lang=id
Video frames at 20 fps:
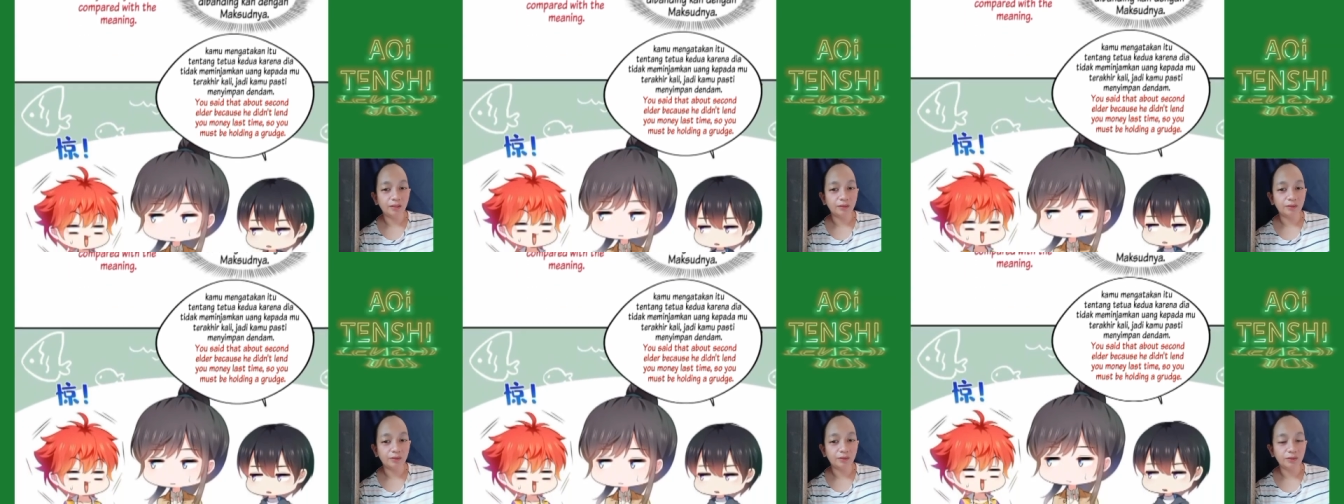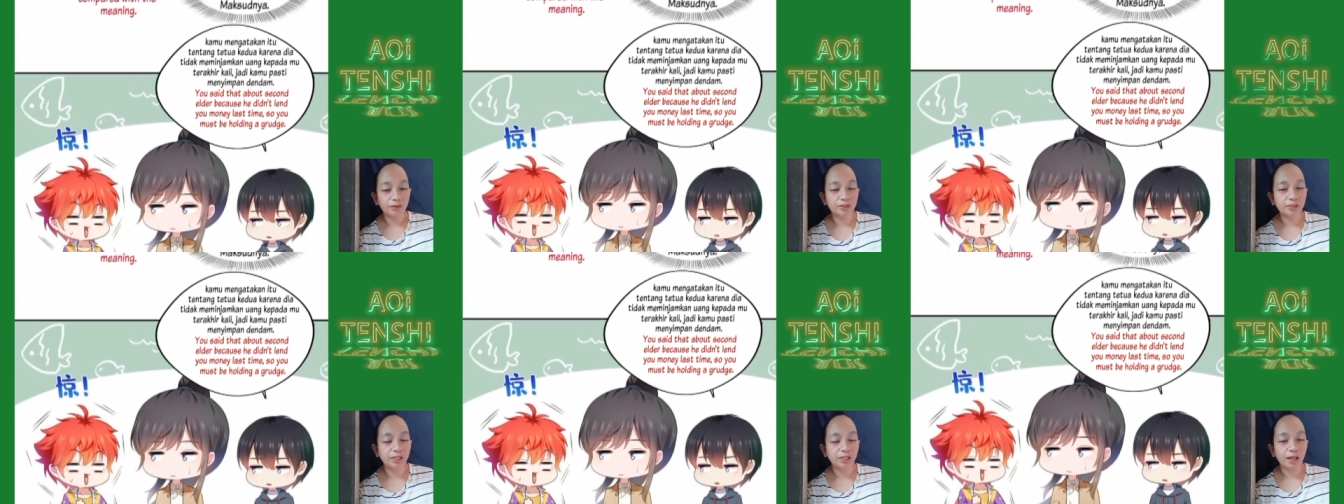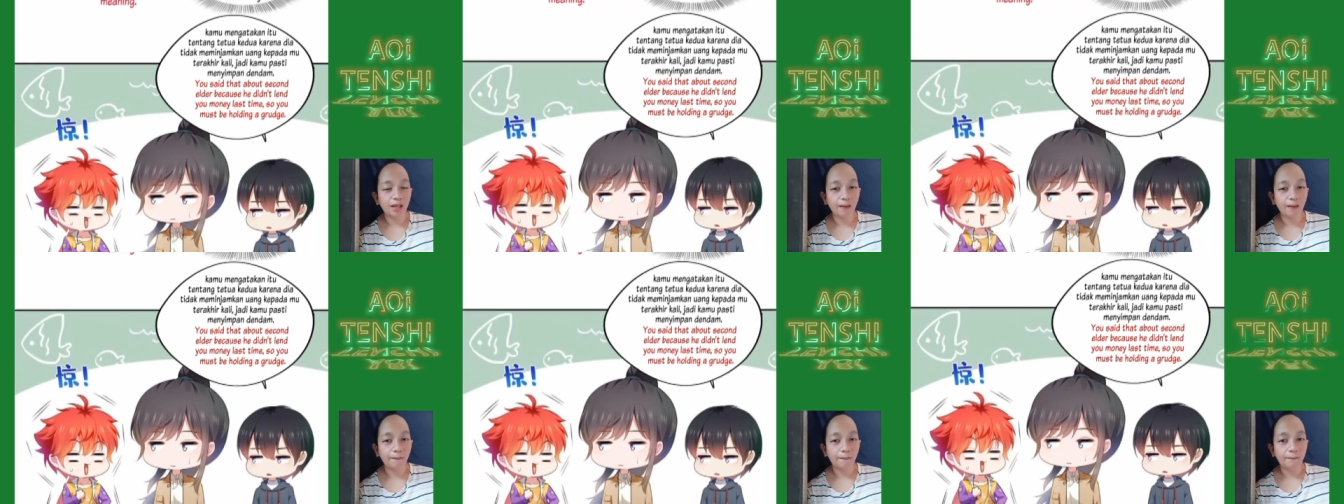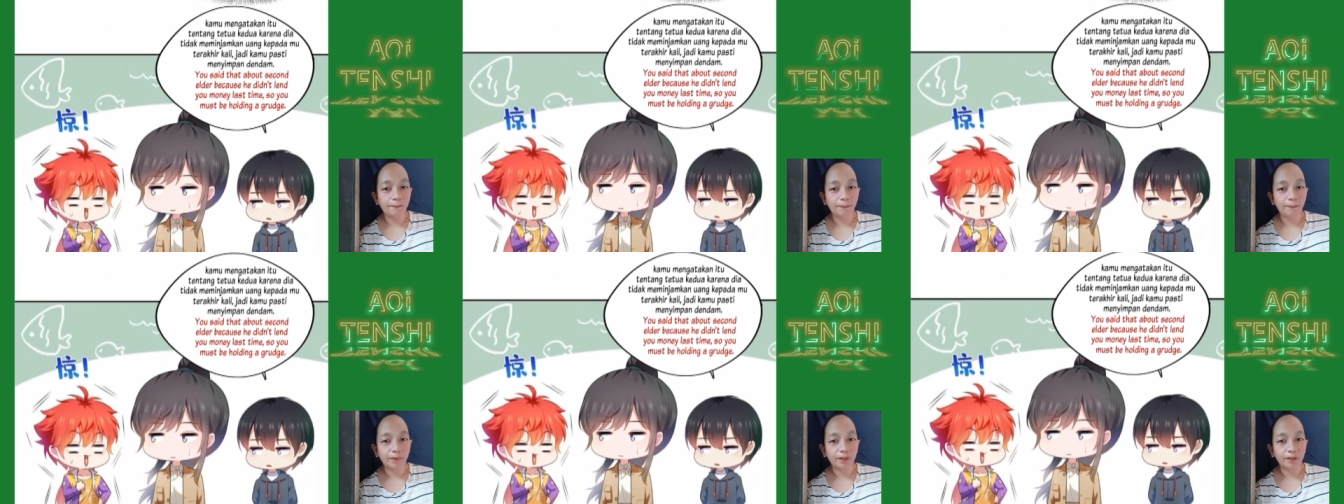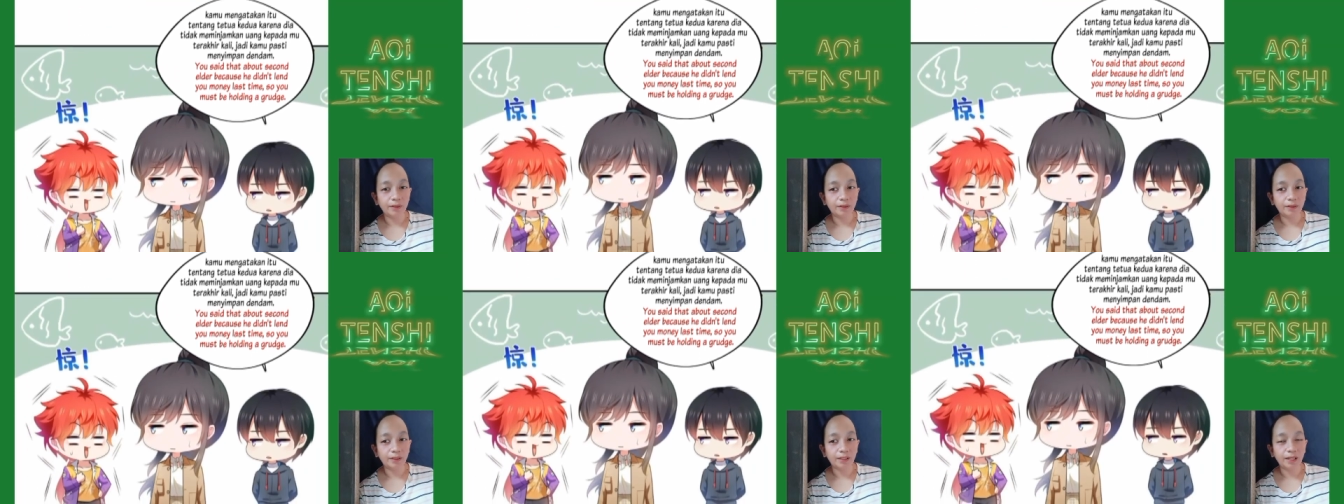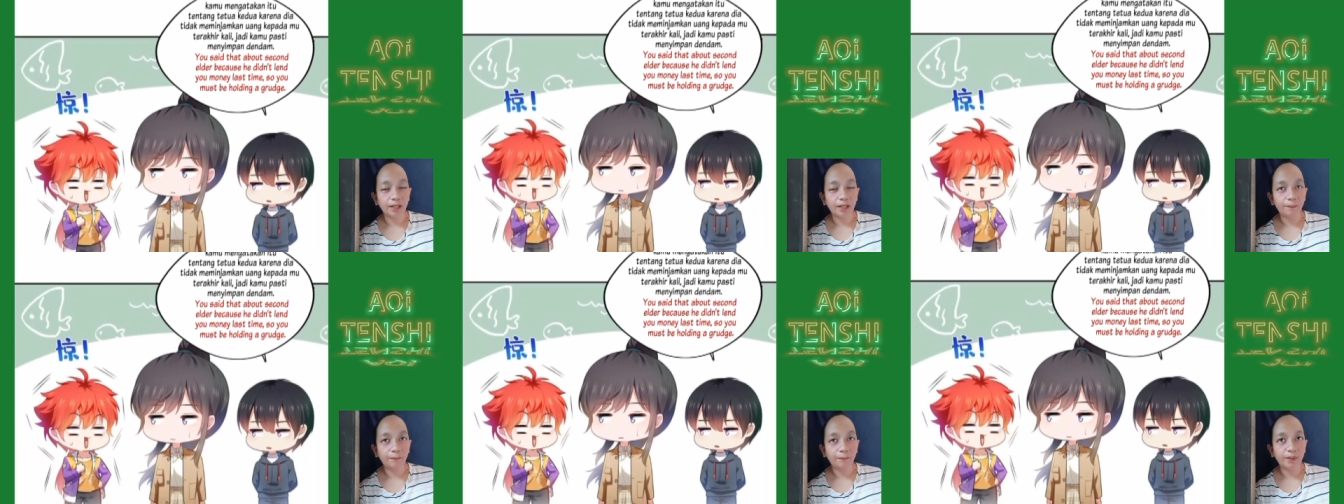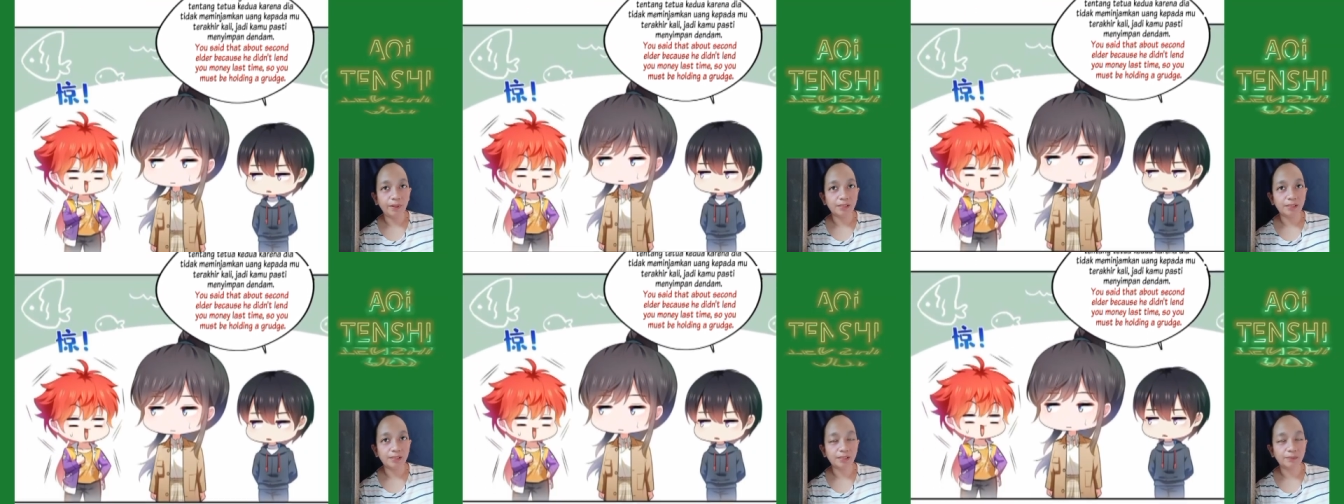terus kak
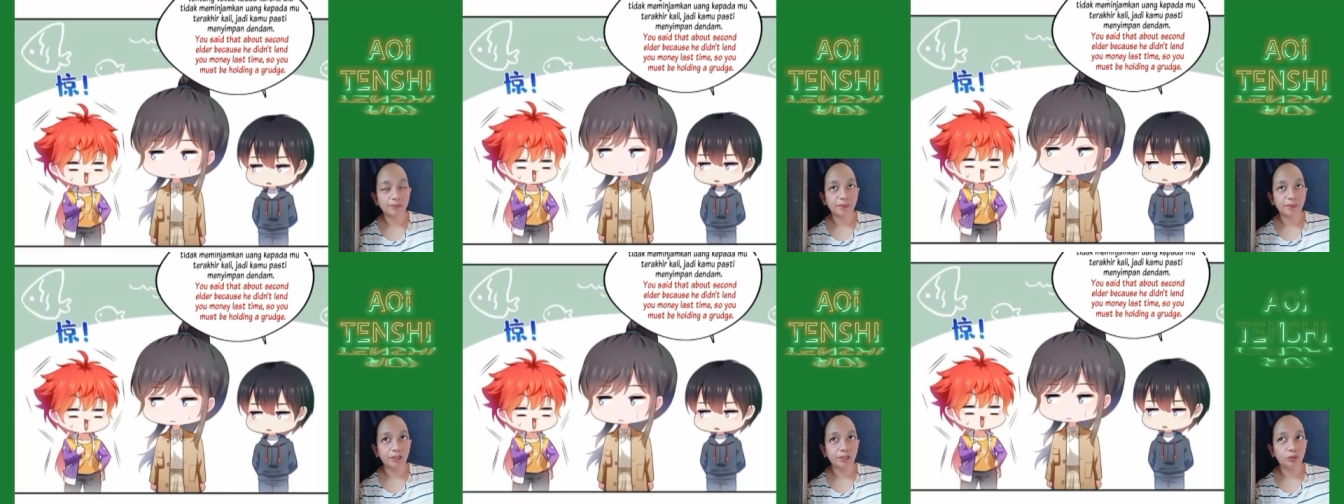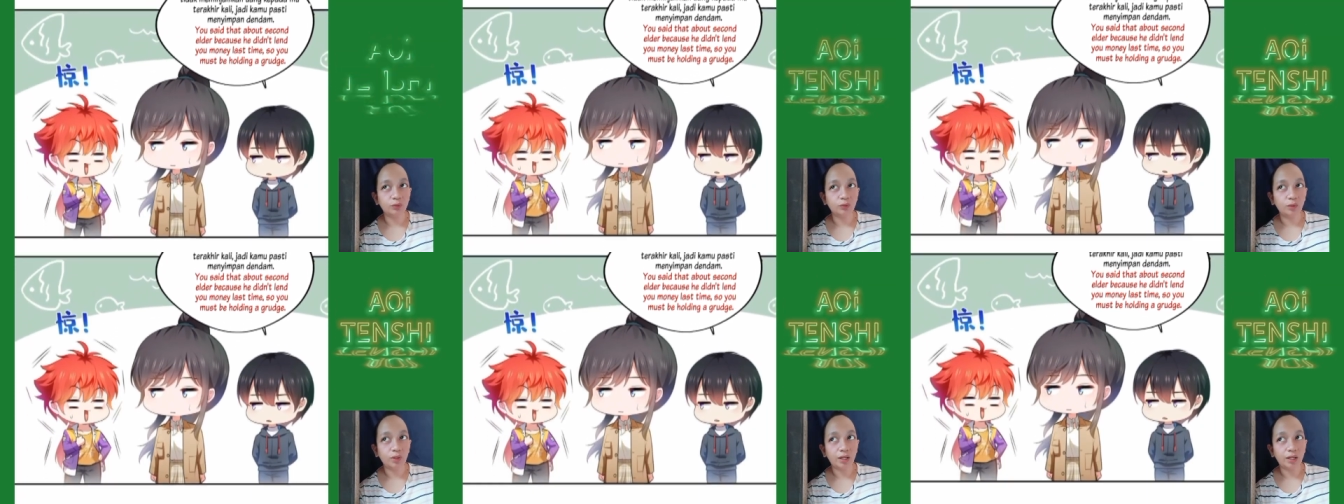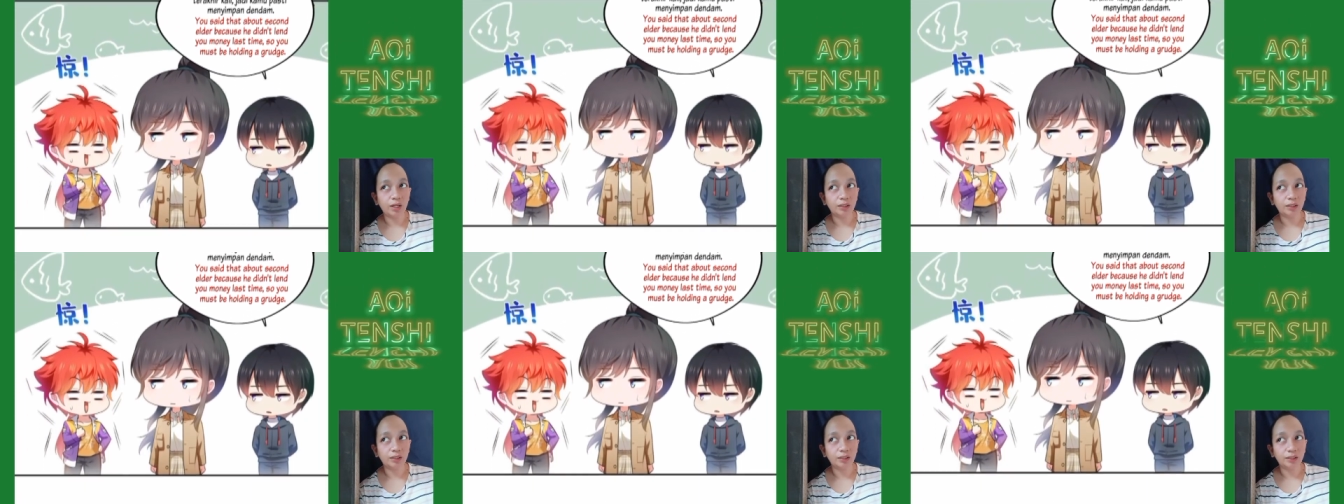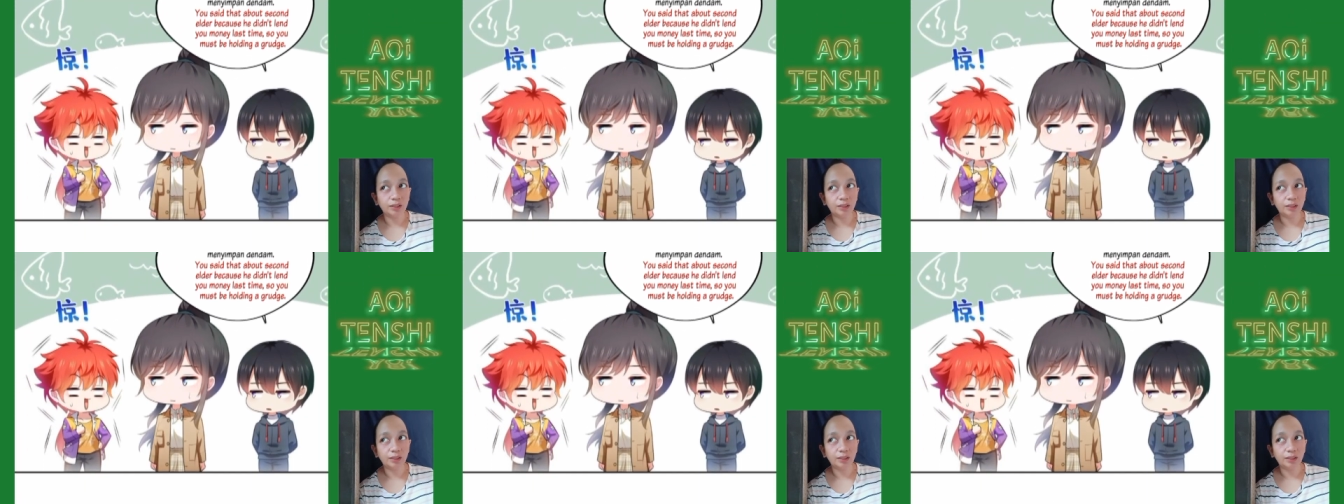pas penatua ke